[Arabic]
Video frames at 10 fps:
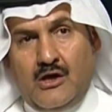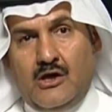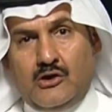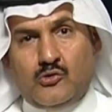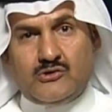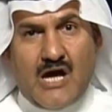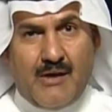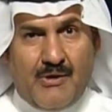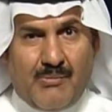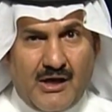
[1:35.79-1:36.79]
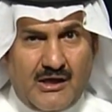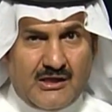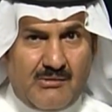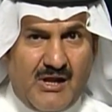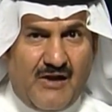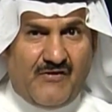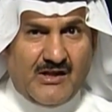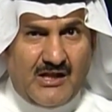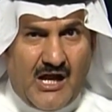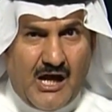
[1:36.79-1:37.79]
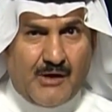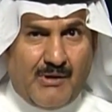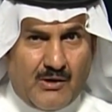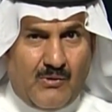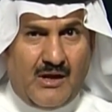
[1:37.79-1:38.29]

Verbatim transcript: آه، تجابه بقيه الملفات الاكبر